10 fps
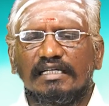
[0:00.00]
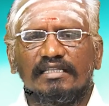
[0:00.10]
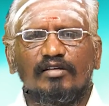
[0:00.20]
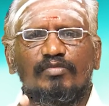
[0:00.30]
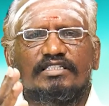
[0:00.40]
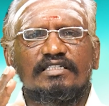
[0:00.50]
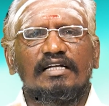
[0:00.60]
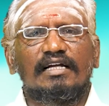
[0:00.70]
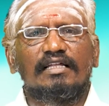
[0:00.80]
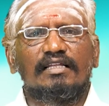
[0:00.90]
எந்த
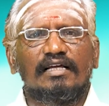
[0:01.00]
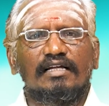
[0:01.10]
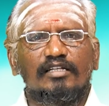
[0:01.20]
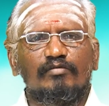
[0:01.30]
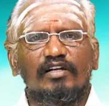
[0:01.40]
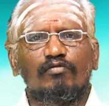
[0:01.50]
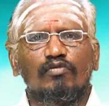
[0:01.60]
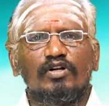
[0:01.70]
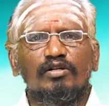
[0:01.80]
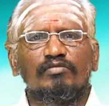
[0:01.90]
பிரச்சனையும் கிடையாது ஐயா இனிமேல்
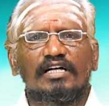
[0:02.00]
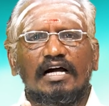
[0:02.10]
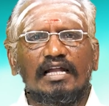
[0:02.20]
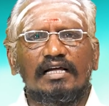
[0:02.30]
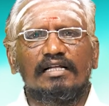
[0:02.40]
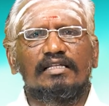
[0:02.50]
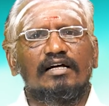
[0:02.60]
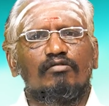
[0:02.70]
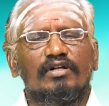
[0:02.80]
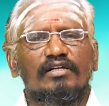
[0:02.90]
ஒளிரும் காலங்கள்
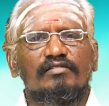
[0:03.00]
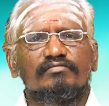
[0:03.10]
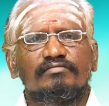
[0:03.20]
தான் உங்களுக்கு